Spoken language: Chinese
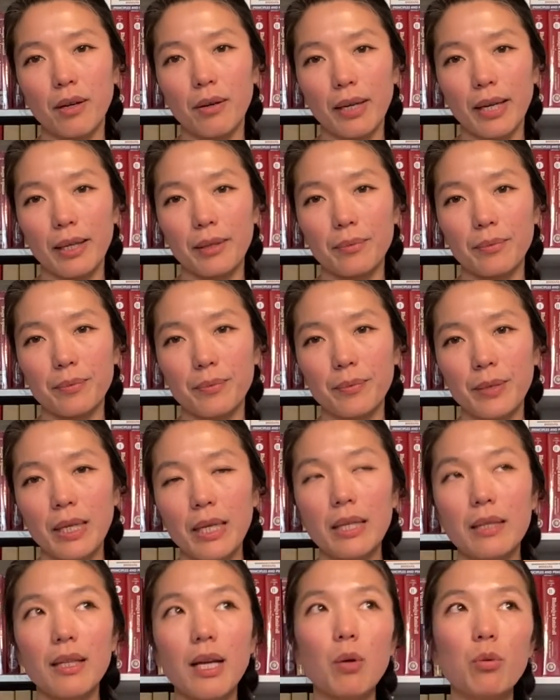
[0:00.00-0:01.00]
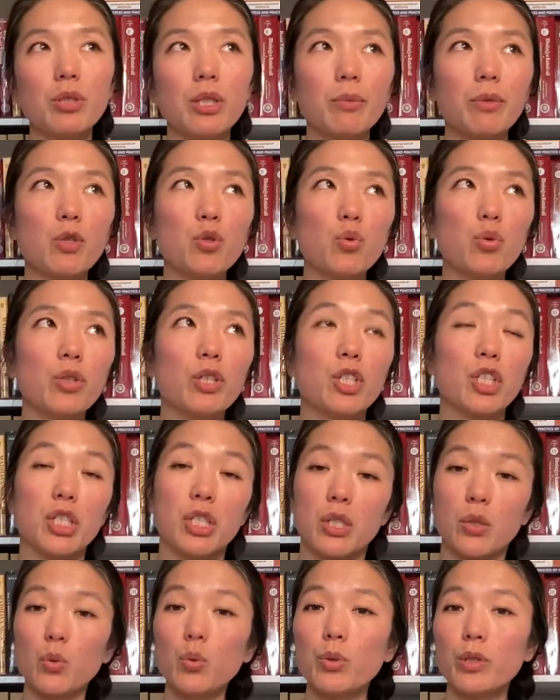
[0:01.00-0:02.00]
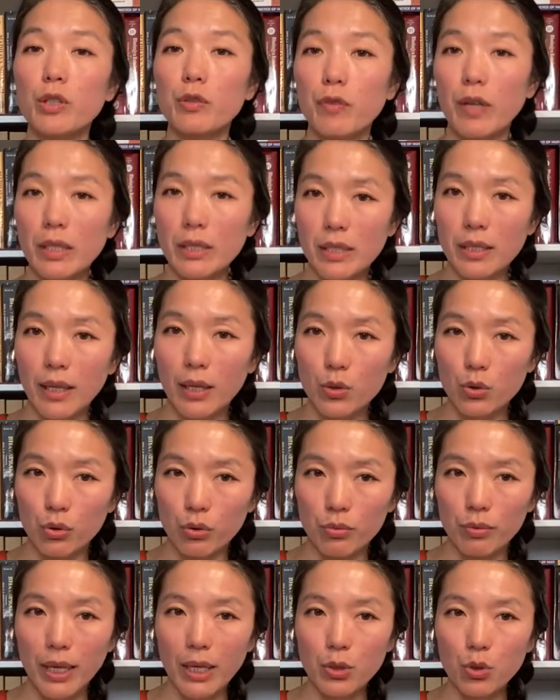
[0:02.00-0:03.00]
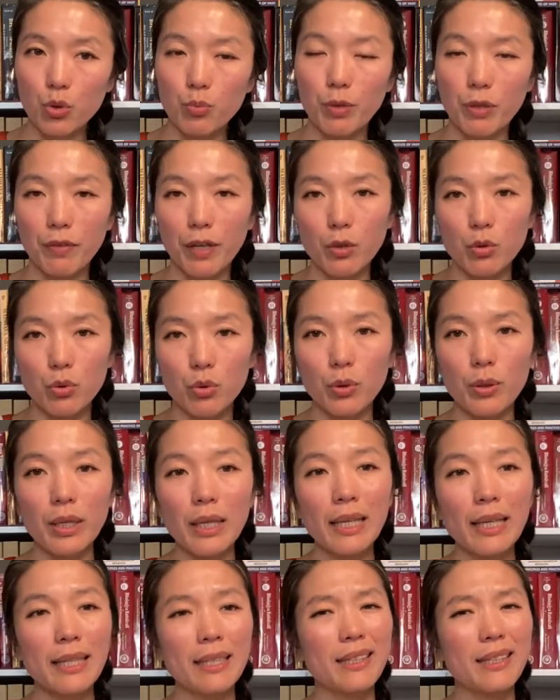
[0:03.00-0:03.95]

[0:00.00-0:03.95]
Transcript: OK，那我这边说的食物的方式来取用它，就是比方说，